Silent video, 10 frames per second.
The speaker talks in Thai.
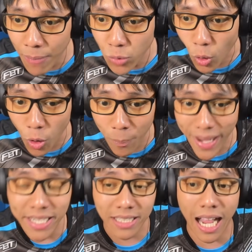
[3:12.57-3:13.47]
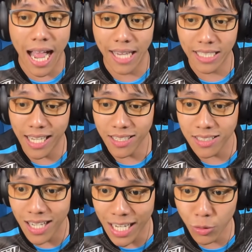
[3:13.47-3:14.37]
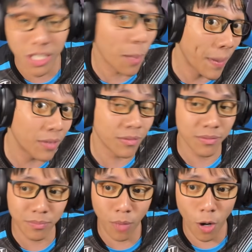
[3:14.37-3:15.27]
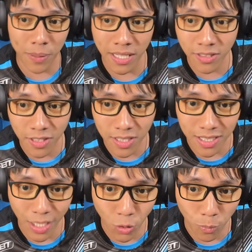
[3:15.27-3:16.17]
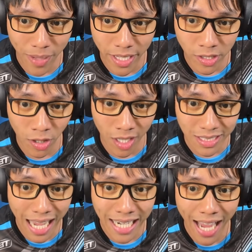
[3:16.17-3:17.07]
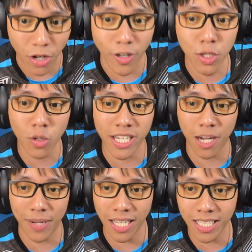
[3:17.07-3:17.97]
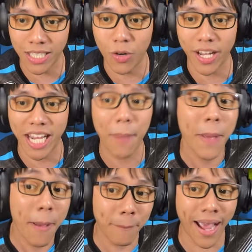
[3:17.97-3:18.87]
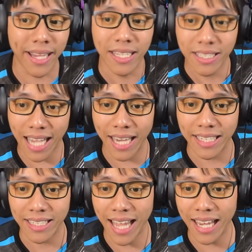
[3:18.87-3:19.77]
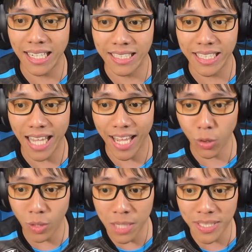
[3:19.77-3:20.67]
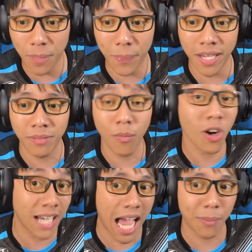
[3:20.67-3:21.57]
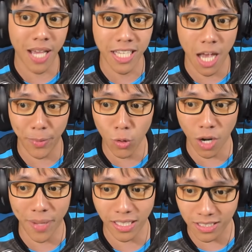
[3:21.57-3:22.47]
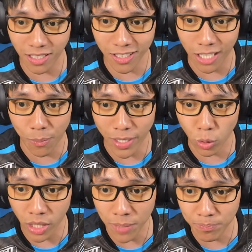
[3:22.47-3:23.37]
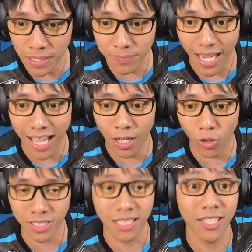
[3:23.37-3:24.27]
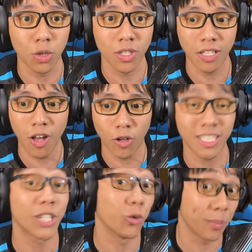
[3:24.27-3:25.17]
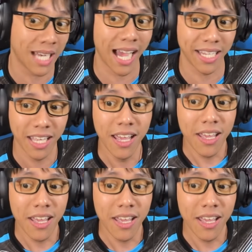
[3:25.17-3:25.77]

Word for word: ห้ามตกลงไปเด็ดขาดนะฮะ คือข้างล่างตัวนี้จะเป็นบ่อพิษก็คือถ้าตกไปก็ตายได้ขอให้โชคดีกับภารกิจโอเคครับ ไปกันได้เลยนะฮะ ตรงนี้มันจะเป็นบล็อกหนามนะอย่าไปยุ่งกับมันคือถ้าเกิดเรามาตรงนี้ปุ๊บเนี่ยฮะเราก็จะเลือดลด แล้วเราก็จะกระโดดไม่ได้